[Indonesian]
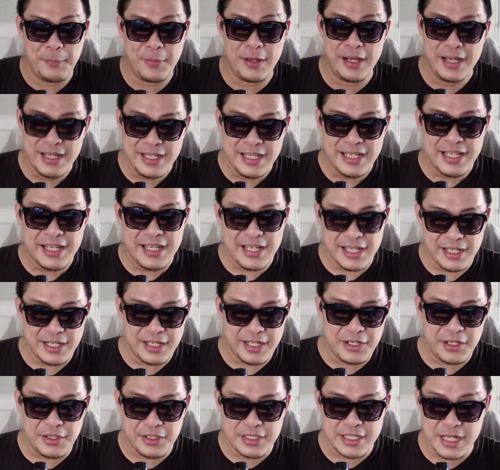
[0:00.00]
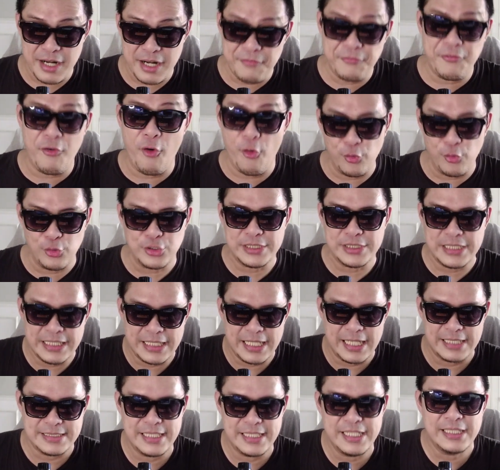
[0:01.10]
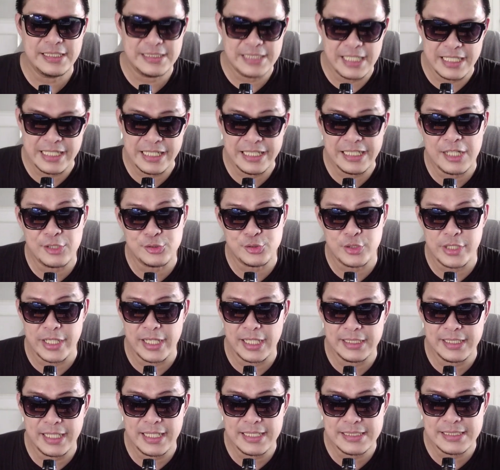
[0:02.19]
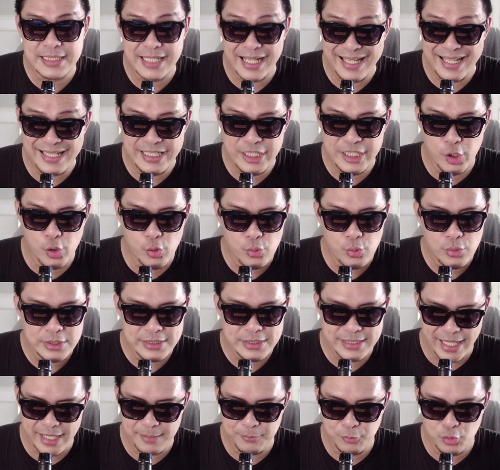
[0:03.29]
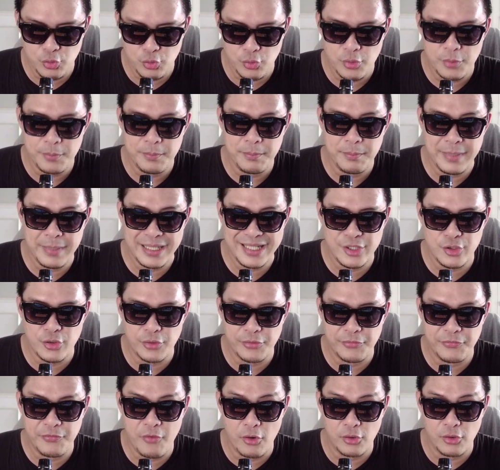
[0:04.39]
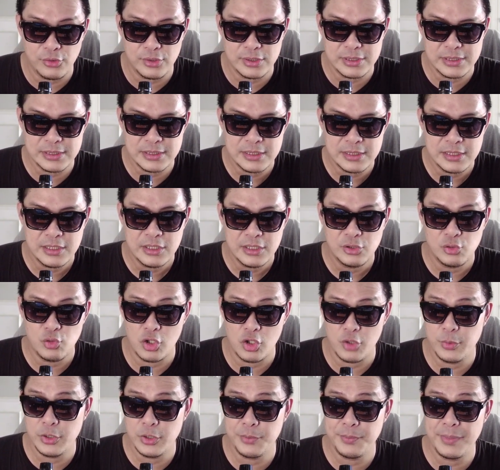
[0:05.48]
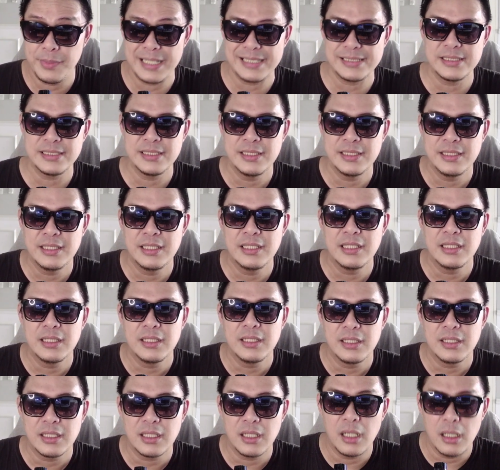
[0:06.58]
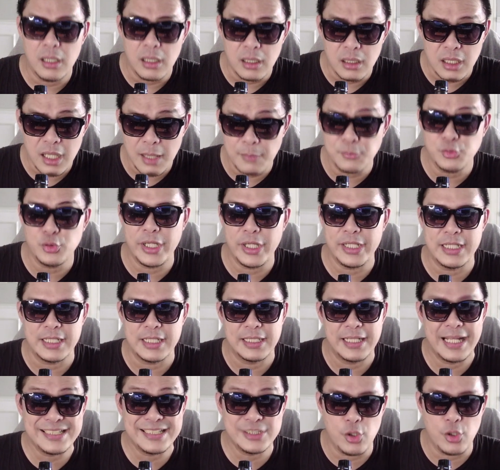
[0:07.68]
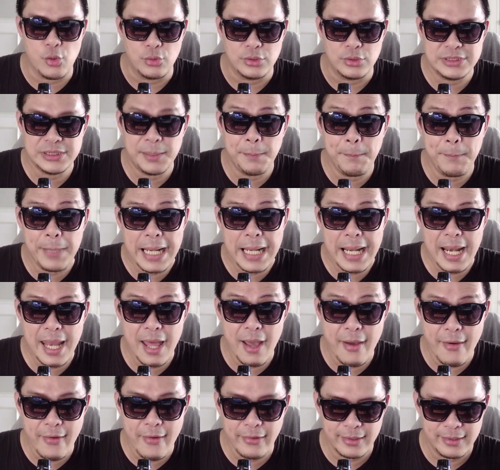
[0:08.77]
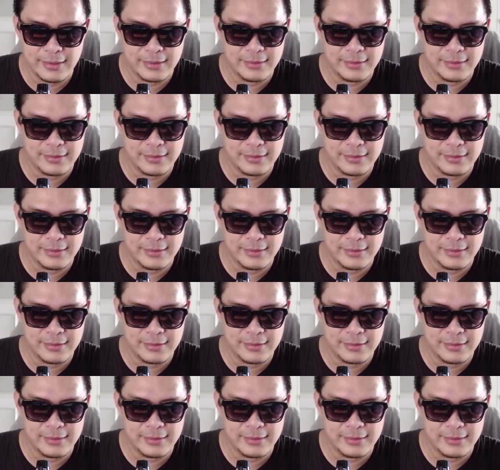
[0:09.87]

apa uh, drum fokus gini guys ya. Jadi kita langsung react aja guys. Radio CN Blue Min Hyuk Focus 2016 uh, eh, Come Together. Let's go. Cepelok.